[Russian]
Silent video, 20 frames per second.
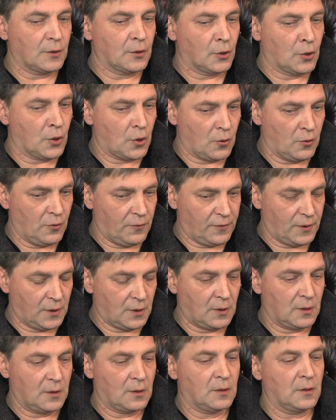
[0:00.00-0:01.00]
крови,
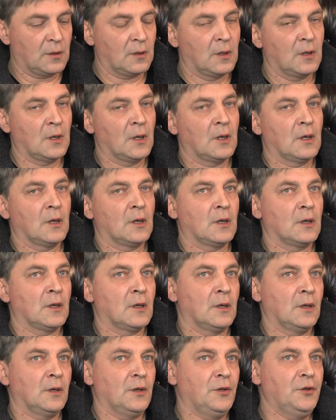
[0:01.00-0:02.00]

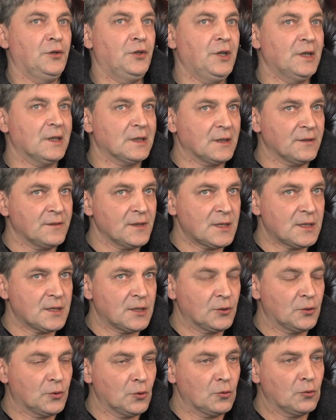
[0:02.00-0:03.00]

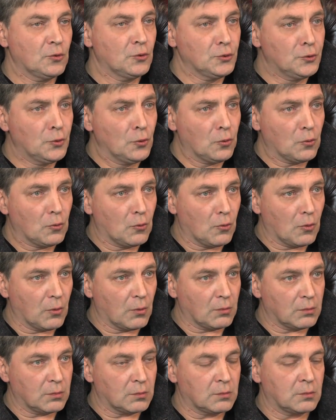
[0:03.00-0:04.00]
ненависти друг к другу
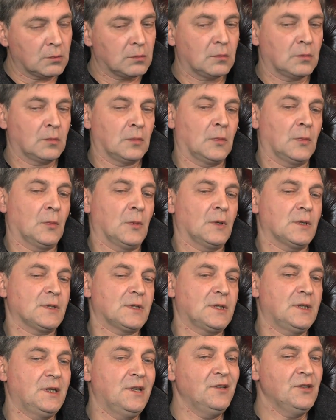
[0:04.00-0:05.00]

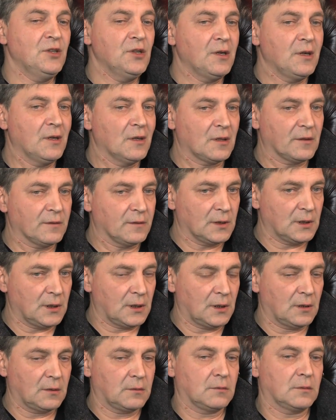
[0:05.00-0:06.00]

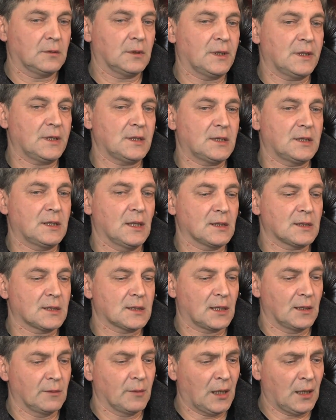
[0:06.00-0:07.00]
сгенерировало
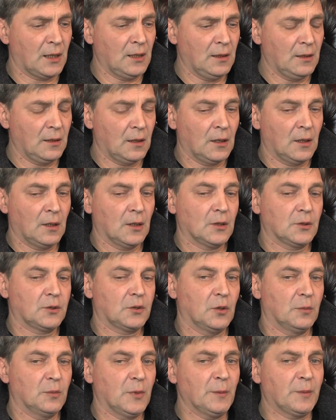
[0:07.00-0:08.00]
христианская мораль,
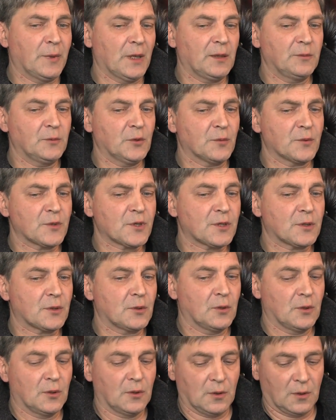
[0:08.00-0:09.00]
то мы поймем,
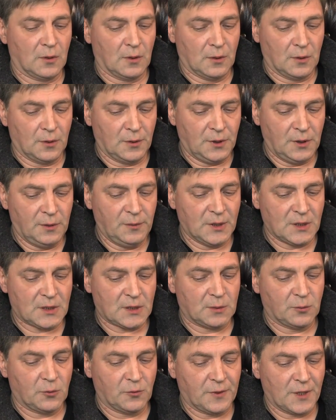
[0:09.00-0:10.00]
что э,
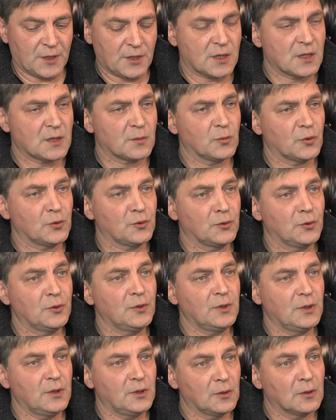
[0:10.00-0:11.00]
немецкому фашизму до
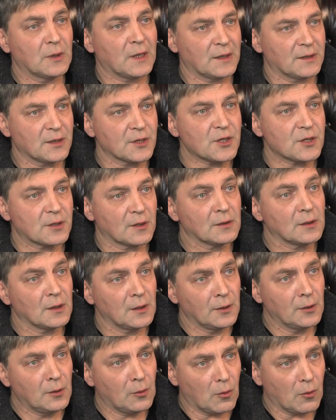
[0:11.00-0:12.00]
нее, конечно,
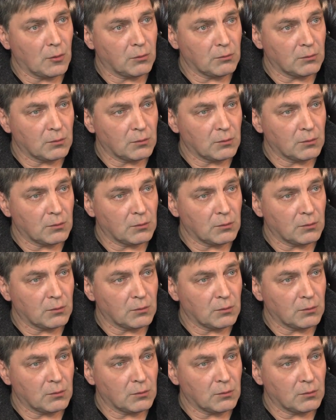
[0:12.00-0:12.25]
далеко.